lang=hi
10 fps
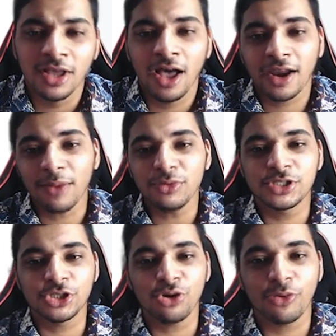अगर आपको
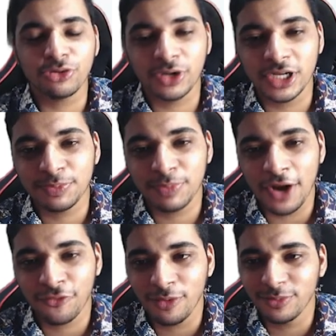जीरो ब्रोकरेज
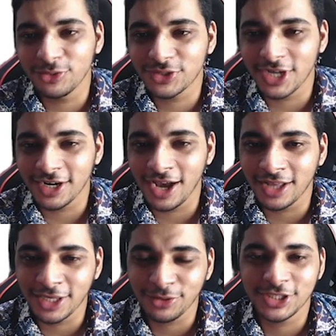प्लेटफॉर्म यूज़ करना
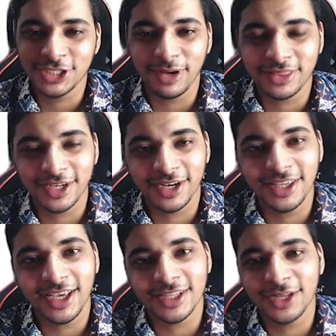आता है तो अच्छी बात है
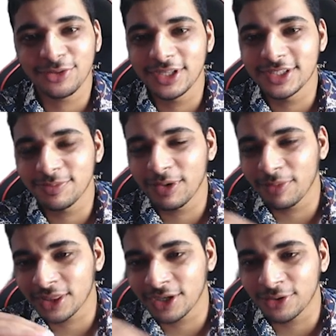नहीं आता है तो इन सब में
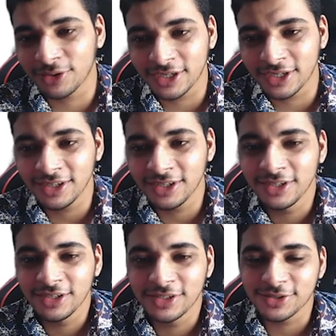मत करो ठीक है
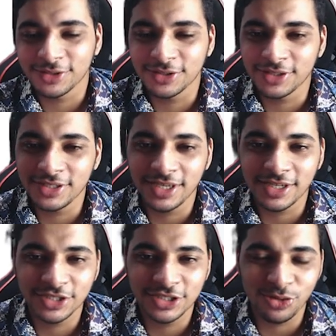सो so, ये
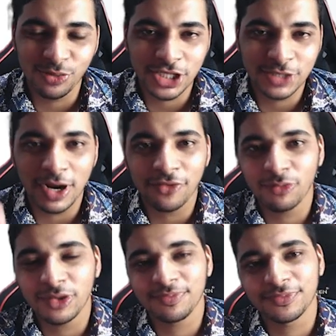एक जीरो ब्रोकरेज
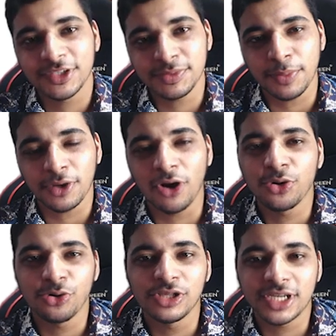प्लेटफॉर्म है इसमें आप
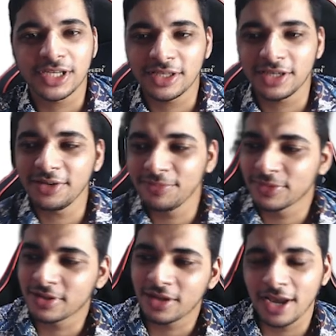अकाउंट खोल सकते हैं
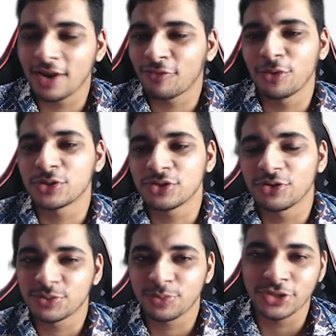एंड ऑफकोर्स
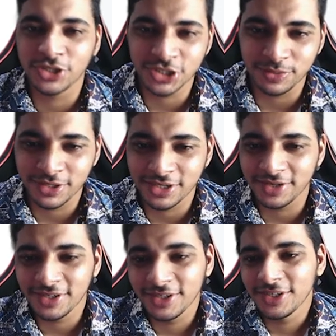नो स्पॉन्सरशिप ठीक
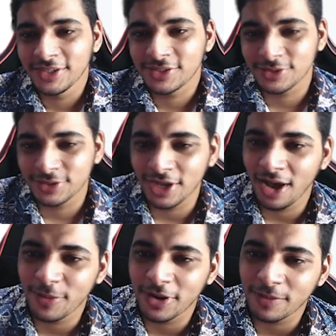है सो so,
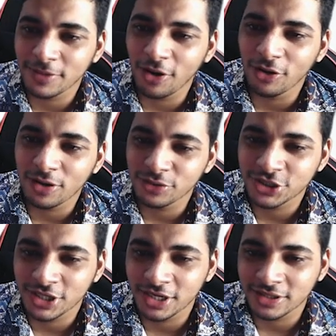यहाँ पर अगर आप मेरा ऑर्डर बुक
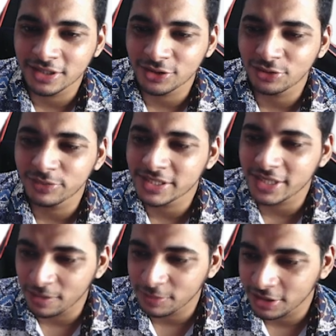चेक करते हैं तो मैं
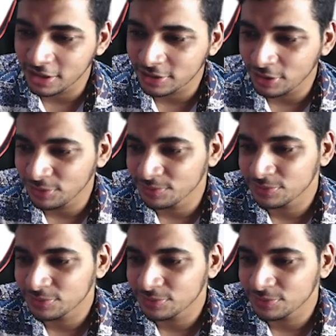स्कैल्पिंग करता हूँ